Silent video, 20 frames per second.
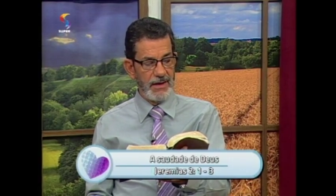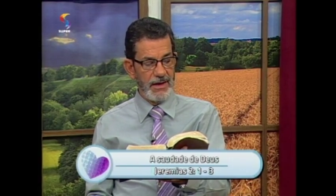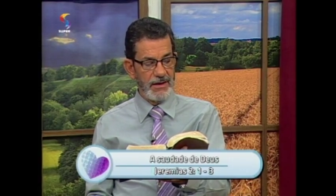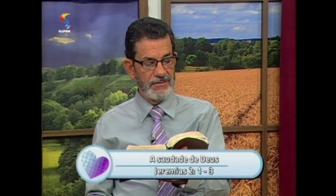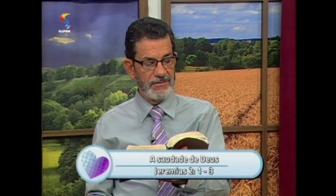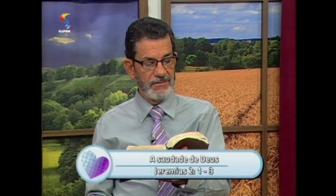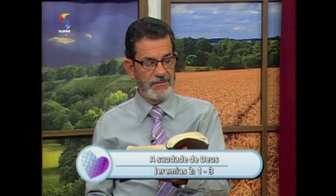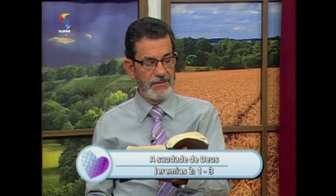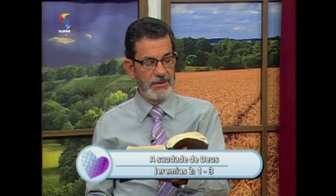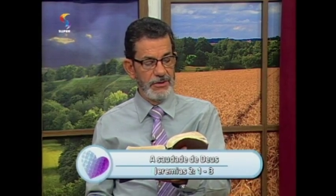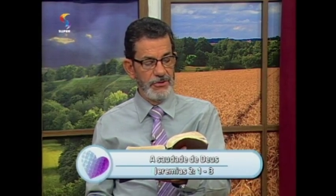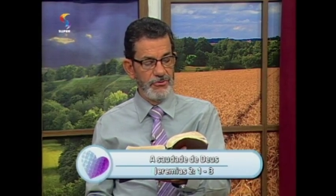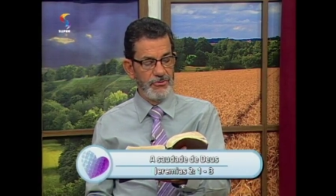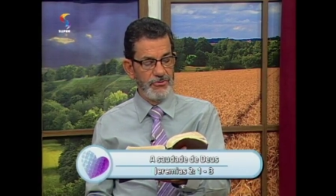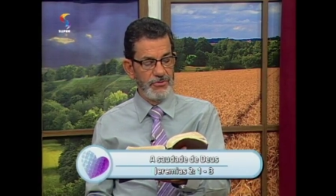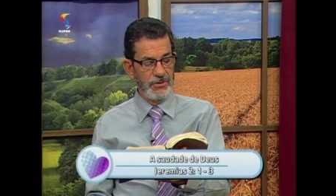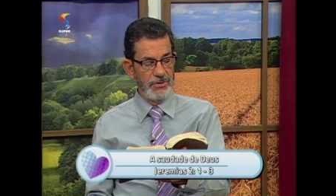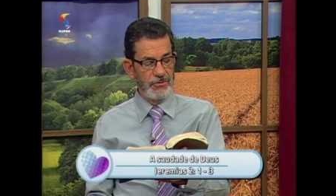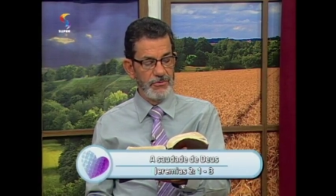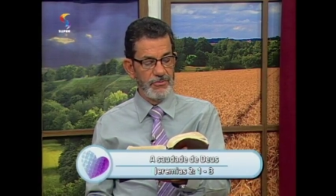Assim
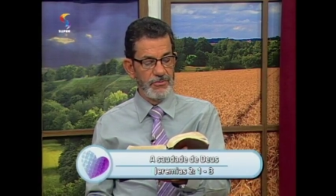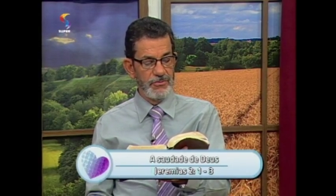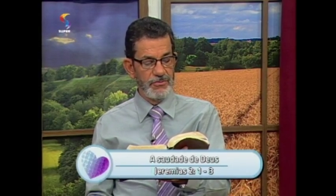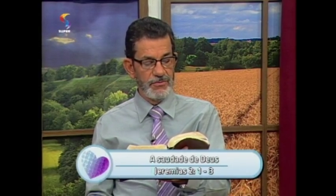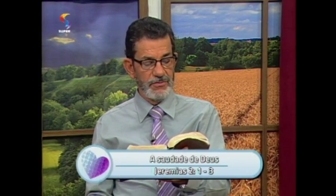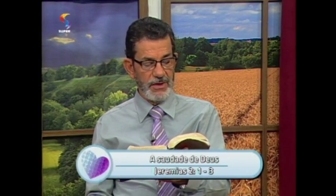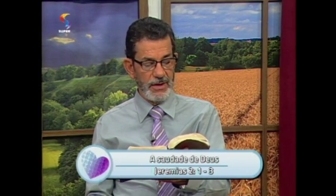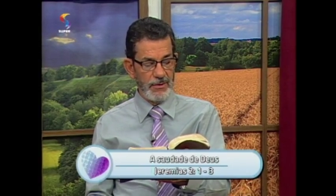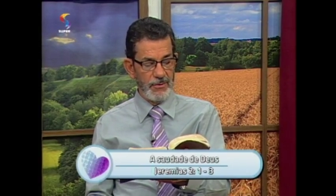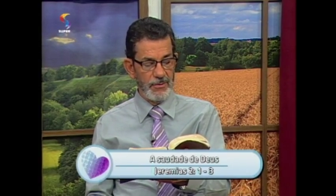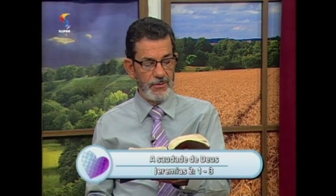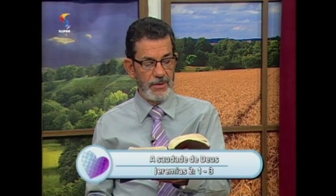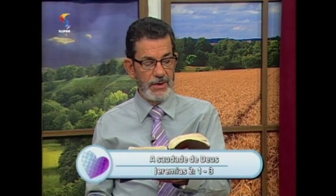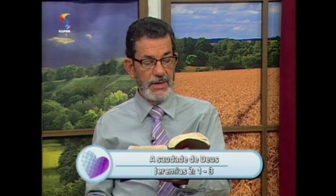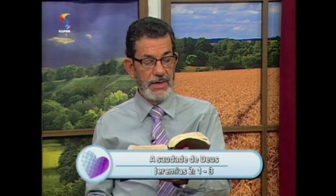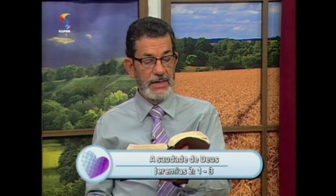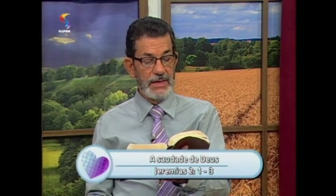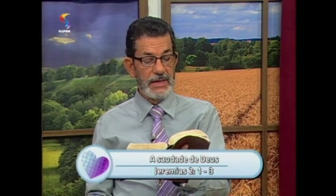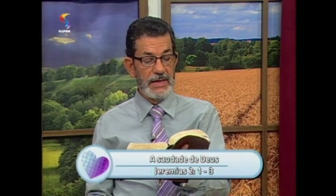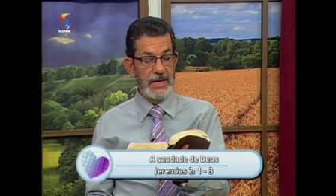diz o Senhor:
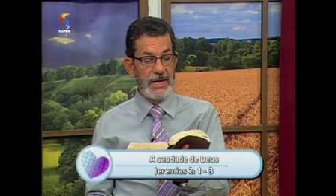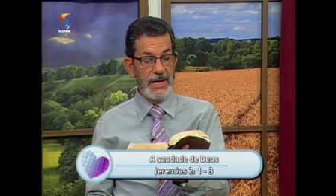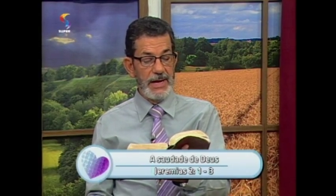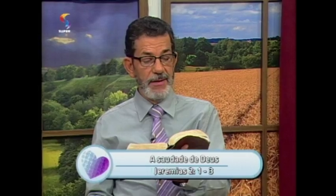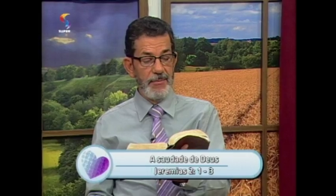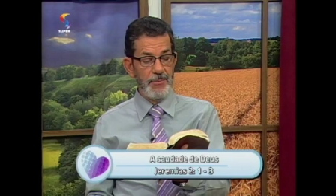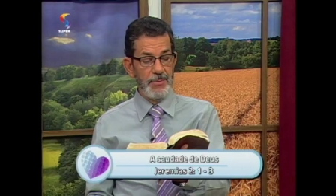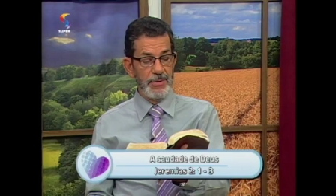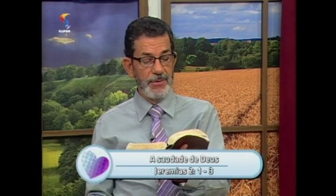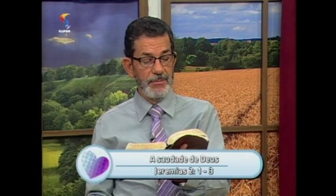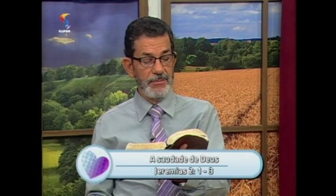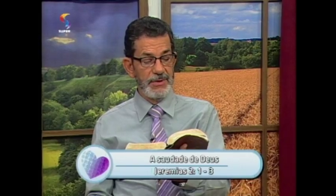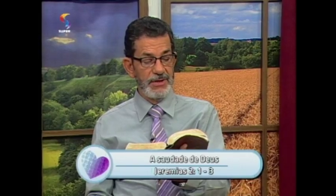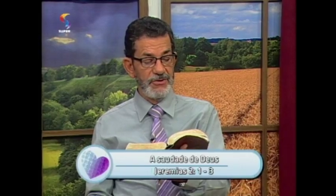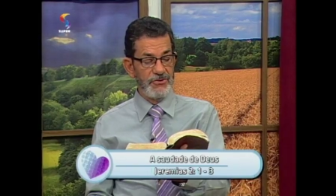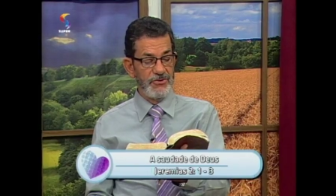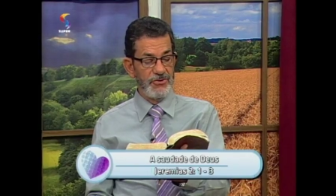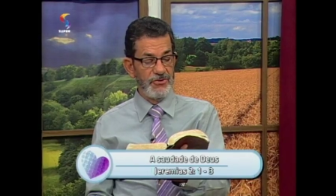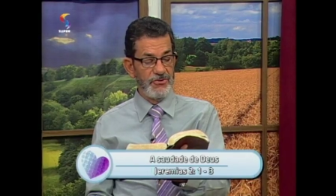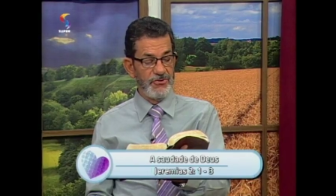Lembro-me
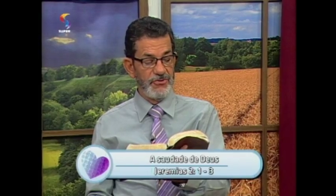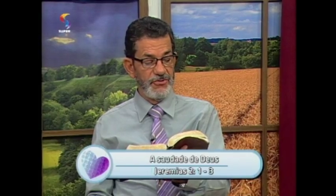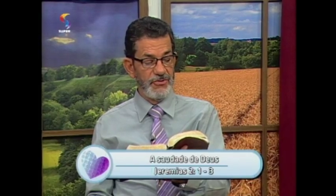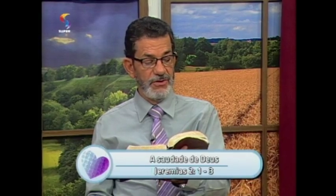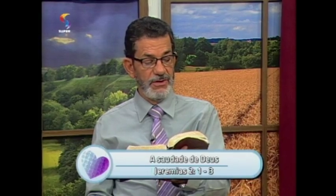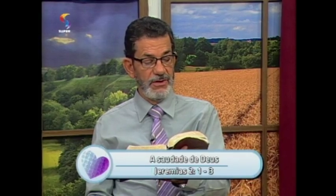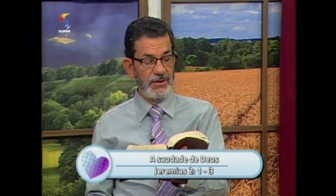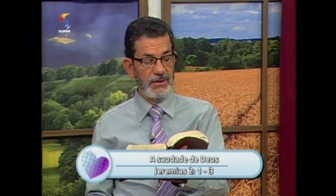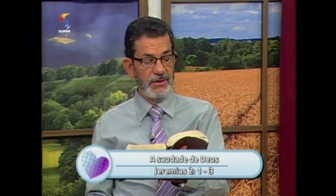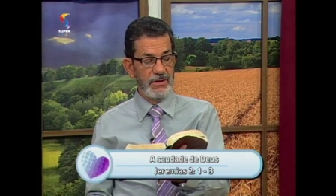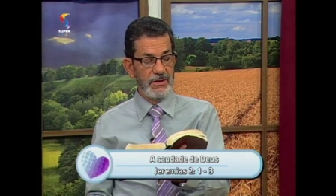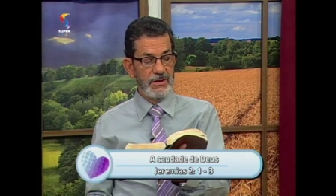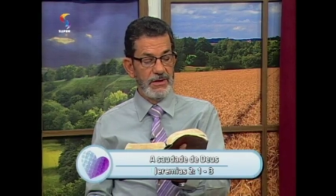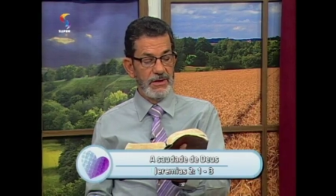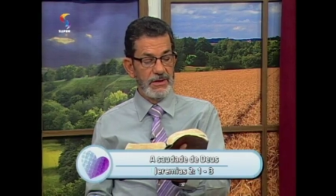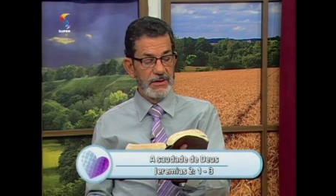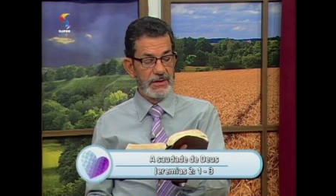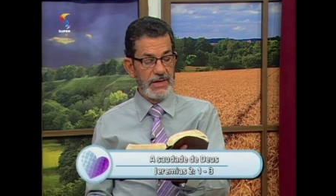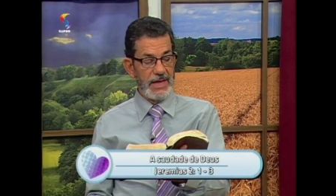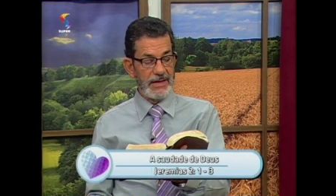de ti,
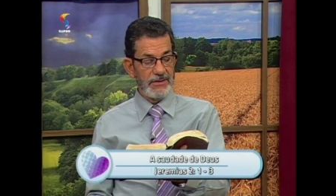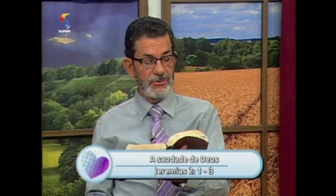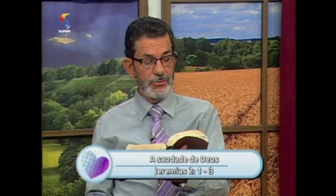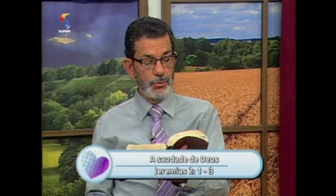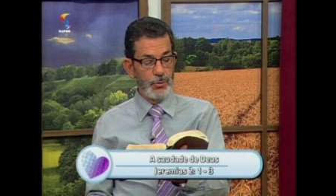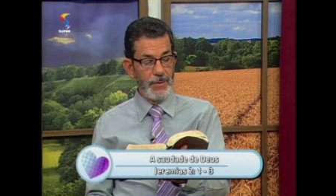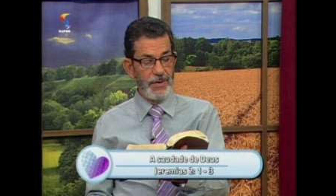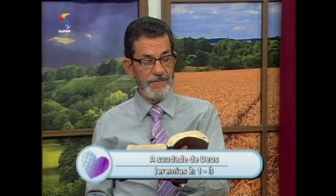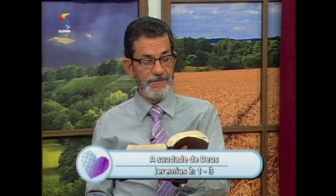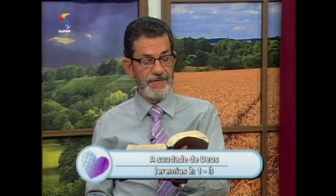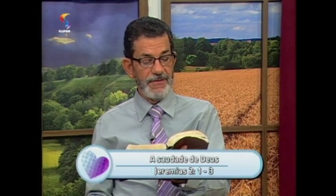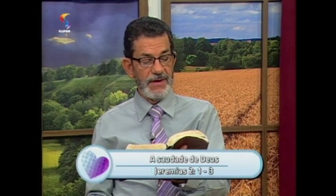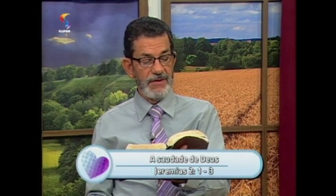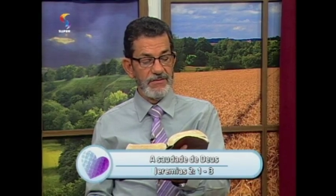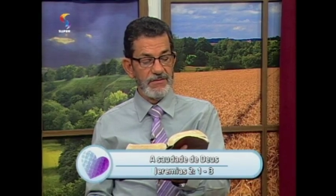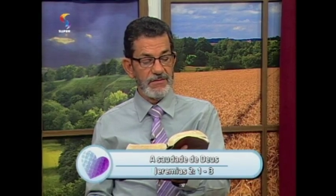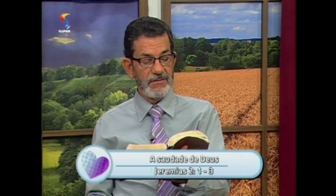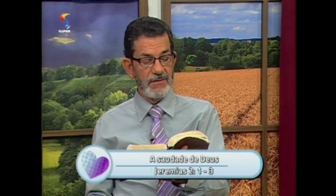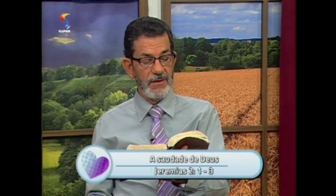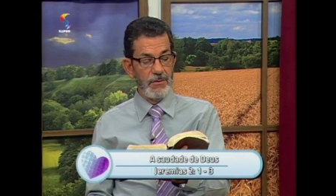da tua
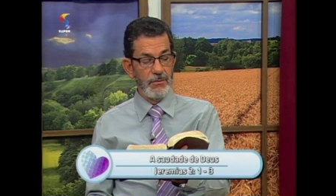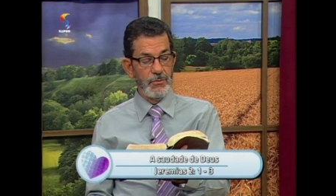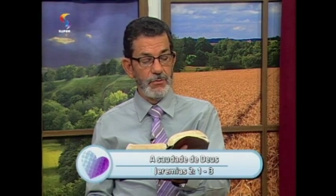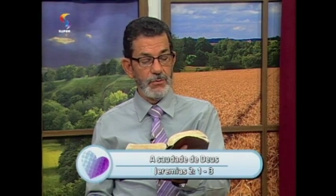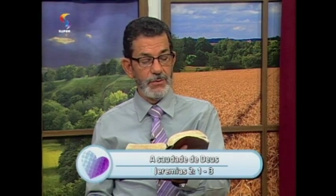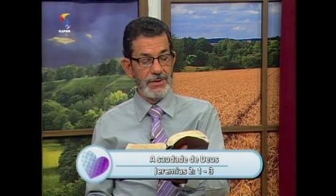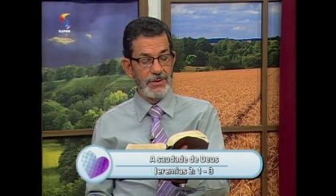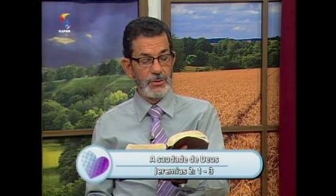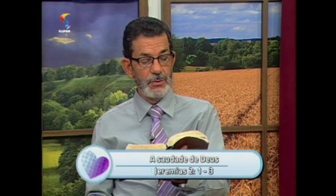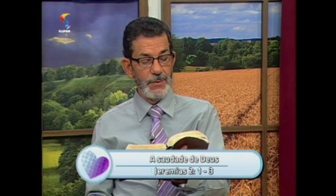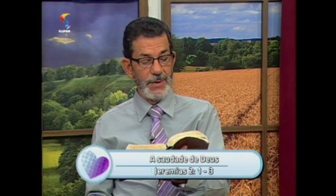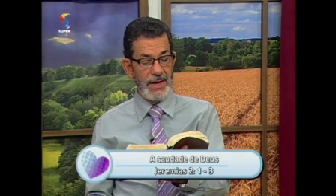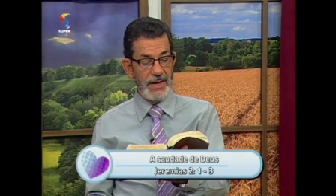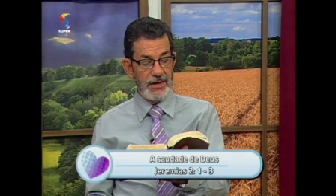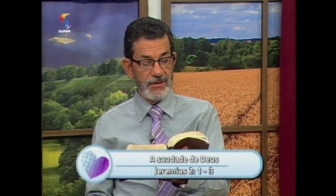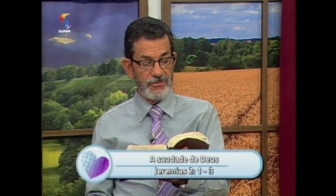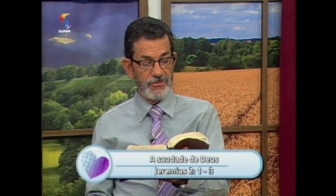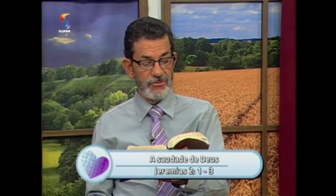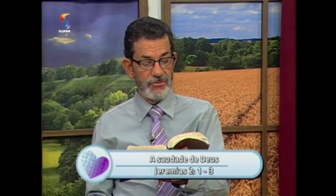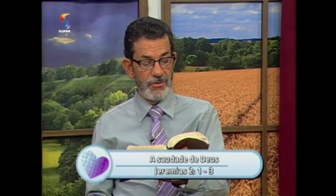afeição quando
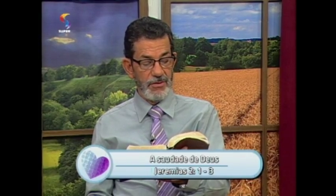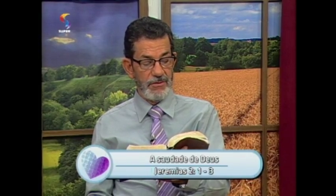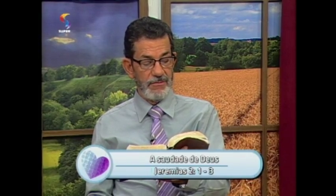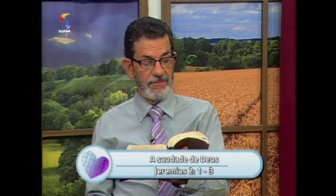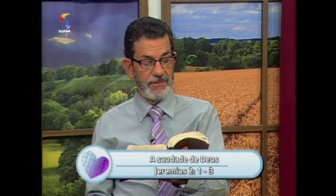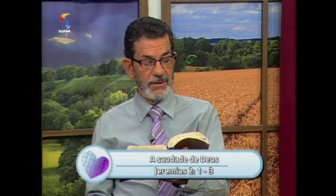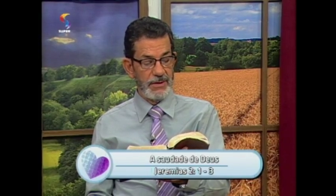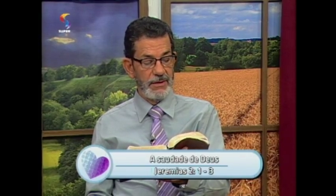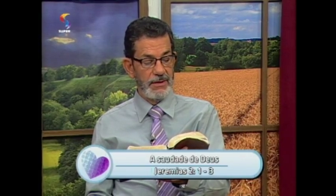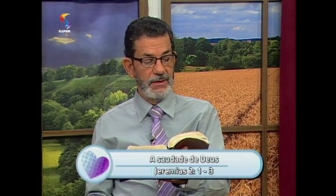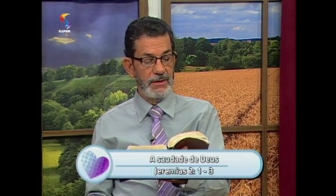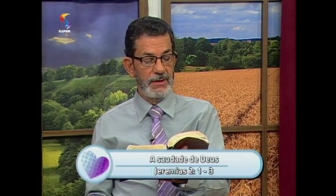eras jovem,